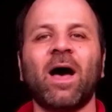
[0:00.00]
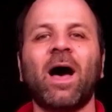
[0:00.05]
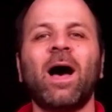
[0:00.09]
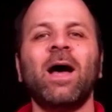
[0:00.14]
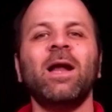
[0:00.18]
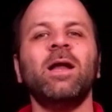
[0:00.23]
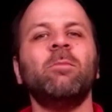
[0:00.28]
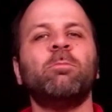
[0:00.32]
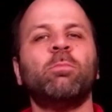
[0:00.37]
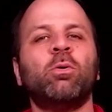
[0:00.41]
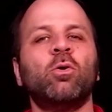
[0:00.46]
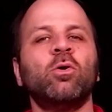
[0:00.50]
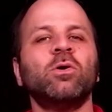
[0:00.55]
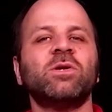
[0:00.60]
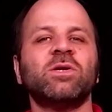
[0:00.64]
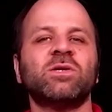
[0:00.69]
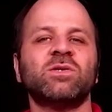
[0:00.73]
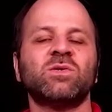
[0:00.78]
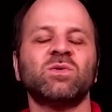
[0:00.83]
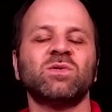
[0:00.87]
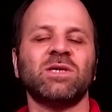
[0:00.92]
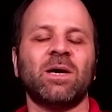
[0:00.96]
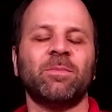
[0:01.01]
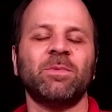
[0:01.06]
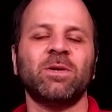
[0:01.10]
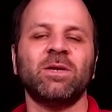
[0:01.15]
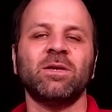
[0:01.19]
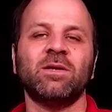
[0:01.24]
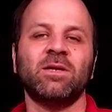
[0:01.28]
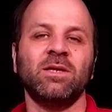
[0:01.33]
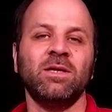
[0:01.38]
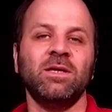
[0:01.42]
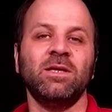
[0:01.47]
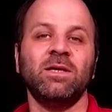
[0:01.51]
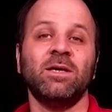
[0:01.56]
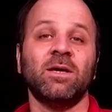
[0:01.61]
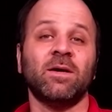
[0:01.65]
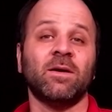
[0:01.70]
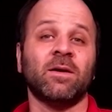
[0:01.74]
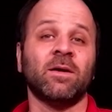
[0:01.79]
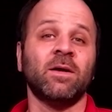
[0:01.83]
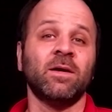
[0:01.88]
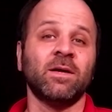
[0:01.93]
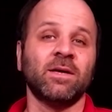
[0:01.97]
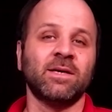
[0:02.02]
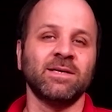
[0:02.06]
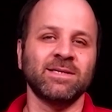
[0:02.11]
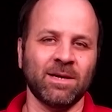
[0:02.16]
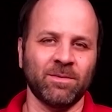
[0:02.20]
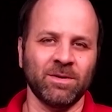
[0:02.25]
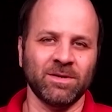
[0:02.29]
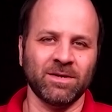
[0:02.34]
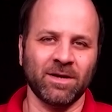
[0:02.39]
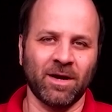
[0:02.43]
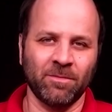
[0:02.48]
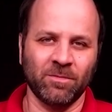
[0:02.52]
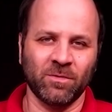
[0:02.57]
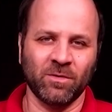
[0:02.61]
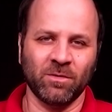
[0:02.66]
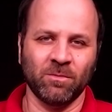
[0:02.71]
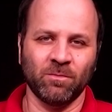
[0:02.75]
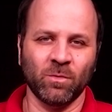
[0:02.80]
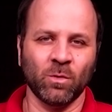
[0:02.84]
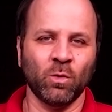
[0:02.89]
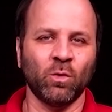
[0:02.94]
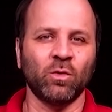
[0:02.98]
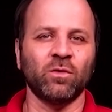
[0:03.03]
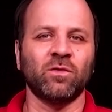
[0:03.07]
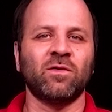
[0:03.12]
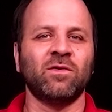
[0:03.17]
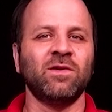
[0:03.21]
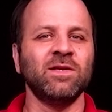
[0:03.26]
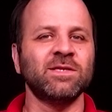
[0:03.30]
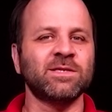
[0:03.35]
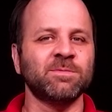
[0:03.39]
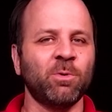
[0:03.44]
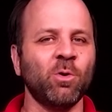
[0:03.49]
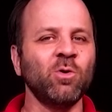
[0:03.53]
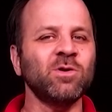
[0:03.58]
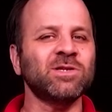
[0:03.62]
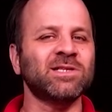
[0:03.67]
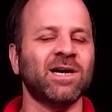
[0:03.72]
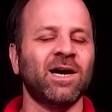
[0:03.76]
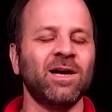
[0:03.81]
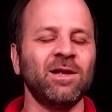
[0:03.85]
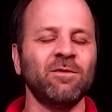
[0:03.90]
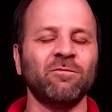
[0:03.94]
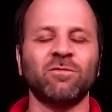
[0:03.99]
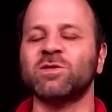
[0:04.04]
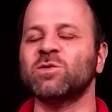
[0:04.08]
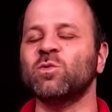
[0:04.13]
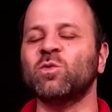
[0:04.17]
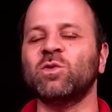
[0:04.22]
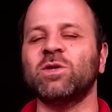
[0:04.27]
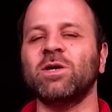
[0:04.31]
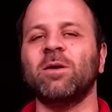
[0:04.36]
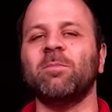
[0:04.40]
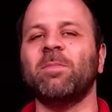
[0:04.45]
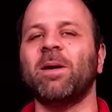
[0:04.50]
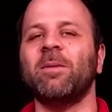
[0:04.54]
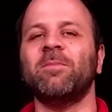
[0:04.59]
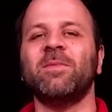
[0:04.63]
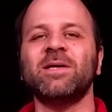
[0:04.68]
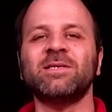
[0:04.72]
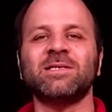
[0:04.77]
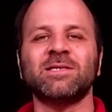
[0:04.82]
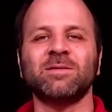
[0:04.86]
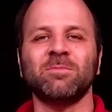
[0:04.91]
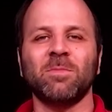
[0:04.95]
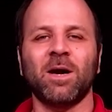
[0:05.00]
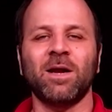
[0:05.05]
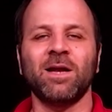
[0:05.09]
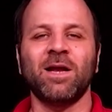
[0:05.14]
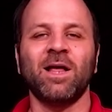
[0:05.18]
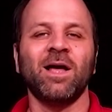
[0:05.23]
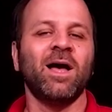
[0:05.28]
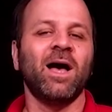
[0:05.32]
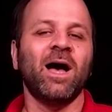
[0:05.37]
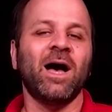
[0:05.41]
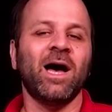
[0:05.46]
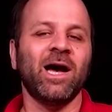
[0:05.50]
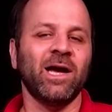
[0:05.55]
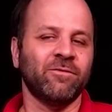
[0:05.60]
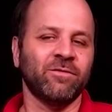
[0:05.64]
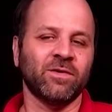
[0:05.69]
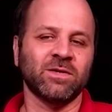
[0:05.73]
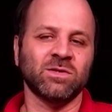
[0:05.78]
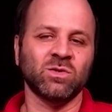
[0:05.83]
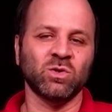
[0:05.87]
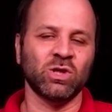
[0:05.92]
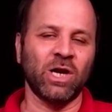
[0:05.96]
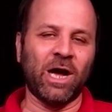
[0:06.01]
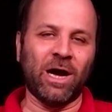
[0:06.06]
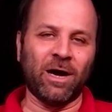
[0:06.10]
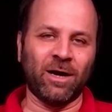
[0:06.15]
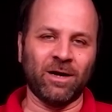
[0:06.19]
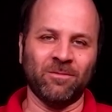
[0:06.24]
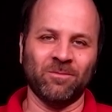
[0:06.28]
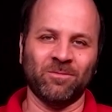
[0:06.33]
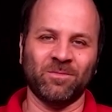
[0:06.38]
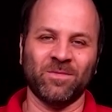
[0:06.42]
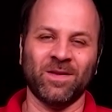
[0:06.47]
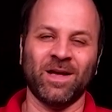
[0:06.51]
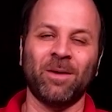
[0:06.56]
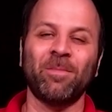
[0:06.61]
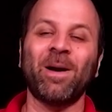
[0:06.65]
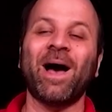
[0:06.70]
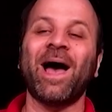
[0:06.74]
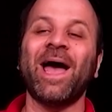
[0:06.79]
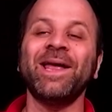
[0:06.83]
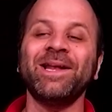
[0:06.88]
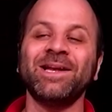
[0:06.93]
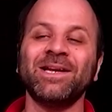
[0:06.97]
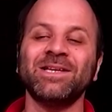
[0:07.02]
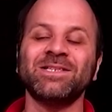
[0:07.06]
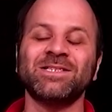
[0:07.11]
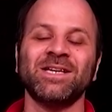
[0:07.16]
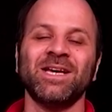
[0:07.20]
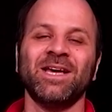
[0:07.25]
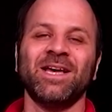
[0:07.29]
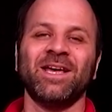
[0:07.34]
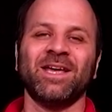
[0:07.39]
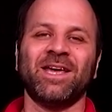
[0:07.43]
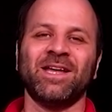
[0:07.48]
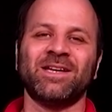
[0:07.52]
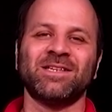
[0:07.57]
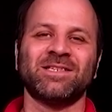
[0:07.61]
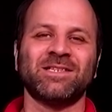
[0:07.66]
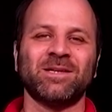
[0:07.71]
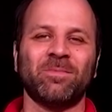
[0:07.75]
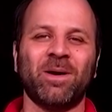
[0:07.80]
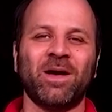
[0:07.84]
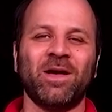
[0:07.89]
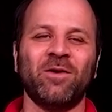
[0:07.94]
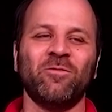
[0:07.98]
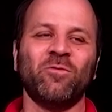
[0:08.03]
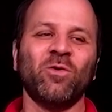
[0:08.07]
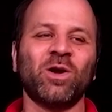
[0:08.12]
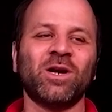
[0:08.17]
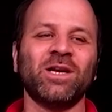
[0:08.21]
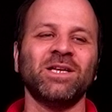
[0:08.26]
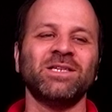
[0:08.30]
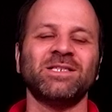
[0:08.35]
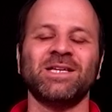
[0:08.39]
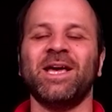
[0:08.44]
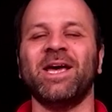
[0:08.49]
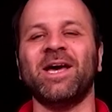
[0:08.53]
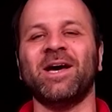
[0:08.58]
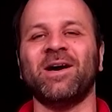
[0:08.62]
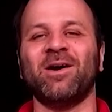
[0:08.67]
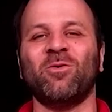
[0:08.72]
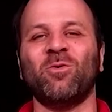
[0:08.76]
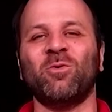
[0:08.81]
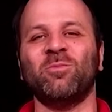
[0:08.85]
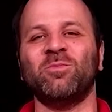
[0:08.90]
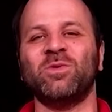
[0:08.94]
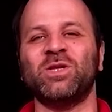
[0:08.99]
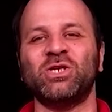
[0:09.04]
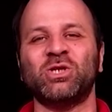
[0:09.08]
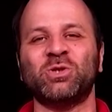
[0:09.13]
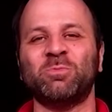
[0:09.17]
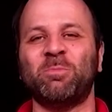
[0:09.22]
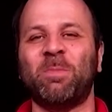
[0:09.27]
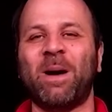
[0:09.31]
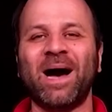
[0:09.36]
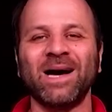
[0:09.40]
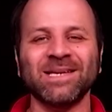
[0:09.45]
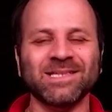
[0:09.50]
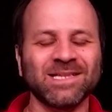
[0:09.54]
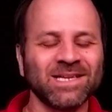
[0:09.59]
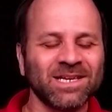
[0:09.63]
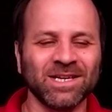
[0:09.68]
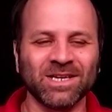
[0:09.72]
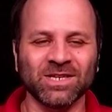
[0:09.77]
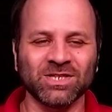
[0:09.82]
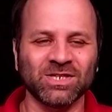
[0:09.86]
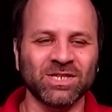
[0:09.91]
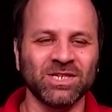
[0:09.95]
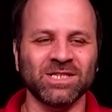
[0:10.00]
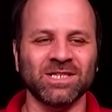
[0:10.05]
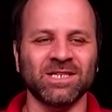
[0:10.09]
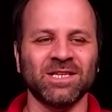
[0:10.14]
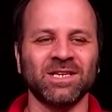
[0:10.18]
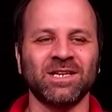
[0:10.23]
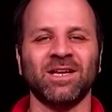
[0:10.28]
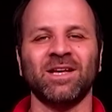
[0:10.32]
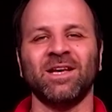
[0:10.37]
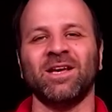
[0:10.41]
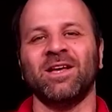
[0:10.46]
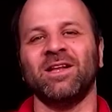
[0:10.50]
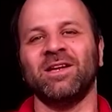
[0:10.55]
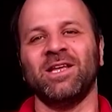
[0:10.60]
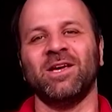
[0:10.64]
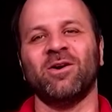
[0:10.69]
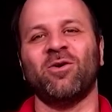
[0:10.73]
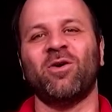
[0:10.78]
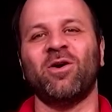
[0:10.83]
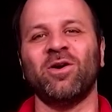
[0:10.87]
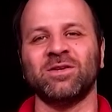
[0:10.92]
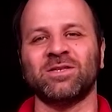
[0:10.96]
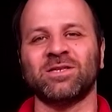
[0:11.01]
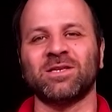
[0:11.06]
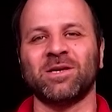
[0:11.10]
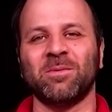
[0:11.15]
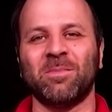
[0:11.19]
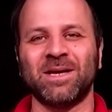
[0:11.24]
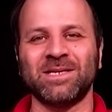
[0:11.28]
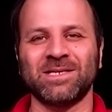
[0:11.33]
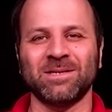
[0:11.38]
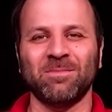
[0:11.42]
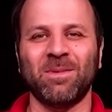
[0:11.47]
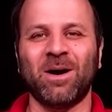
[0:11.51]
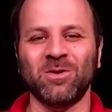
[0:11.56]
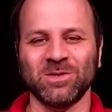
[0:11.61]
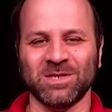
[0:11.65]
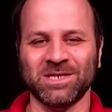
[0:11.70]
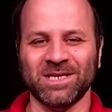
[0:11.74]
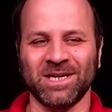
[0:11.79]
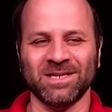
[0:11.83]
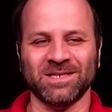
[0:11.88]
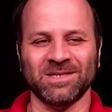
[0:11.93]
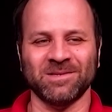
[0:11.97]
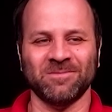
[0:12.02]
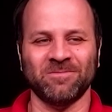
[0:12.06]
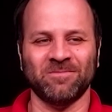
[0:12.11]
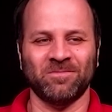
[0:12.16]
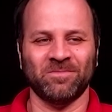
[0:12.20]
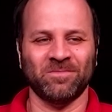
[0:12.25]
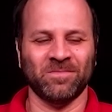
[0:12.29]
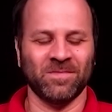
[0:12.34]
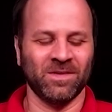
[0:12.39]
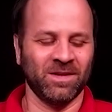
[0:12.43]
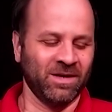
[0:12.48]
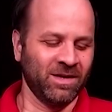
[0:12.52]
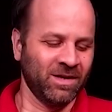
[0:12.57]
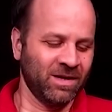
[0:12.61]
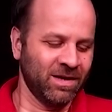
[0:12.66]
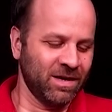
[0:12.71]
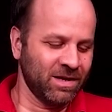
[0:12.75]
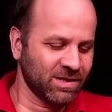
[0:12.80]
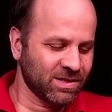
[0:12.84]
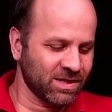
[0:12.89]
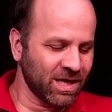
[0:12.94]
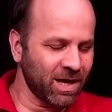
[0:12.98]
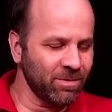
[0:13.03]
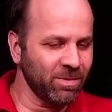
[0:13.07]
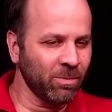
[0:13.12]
alle Punkte zusammen, die ihr gesammelt habt. Und diese Punktzahl versucht ihr beim nächsten Mal einfach zu schlagen. Aber eigentlich geht es dabei wirklich eher um die spaßigen Geschichten, die ihr euch gemeinsam ausdenkt. Tell Me